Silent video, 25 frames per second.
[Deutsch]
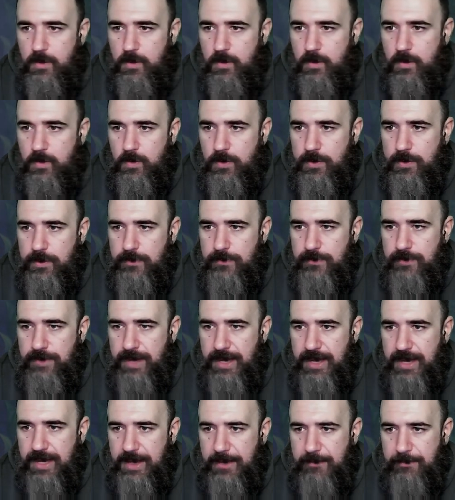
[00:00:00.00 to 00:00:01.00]
Und wir
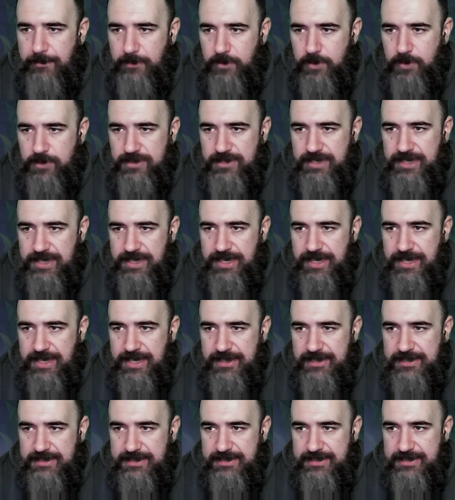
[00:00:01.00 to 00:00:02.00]
haben unser
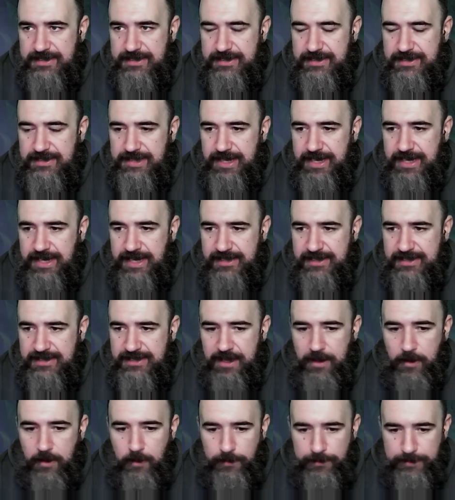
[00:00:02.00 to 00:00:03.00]
erst, unseren ersten
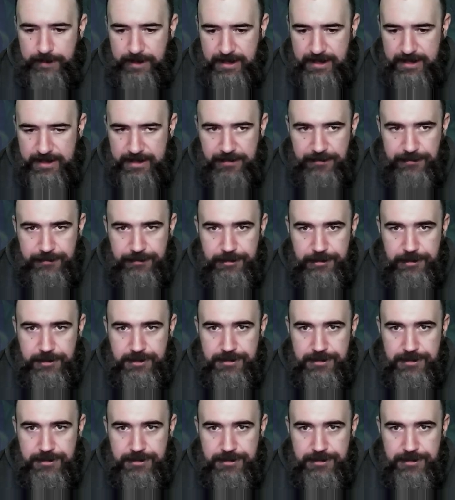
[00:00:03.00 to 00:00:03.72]
Auftrag erfüllt.